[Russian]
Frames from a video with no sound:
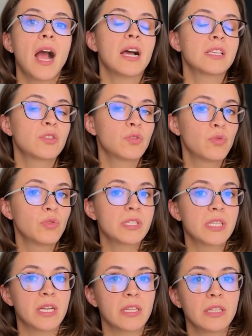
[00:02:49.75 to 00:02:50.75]
а с
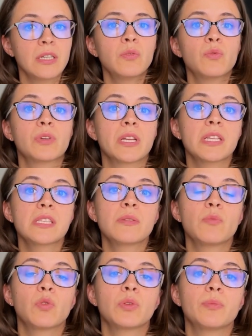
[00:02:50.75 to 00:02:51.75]
другой стороны,
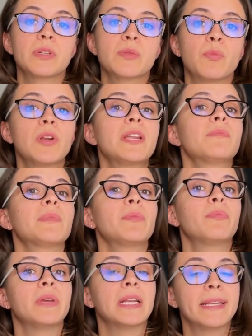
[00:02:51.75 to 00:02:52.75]
украинцы могут быть более
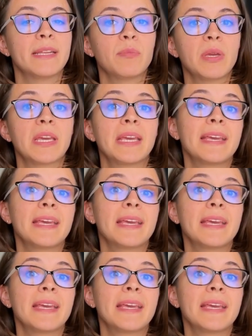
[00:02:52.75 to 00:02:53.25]
мобильными,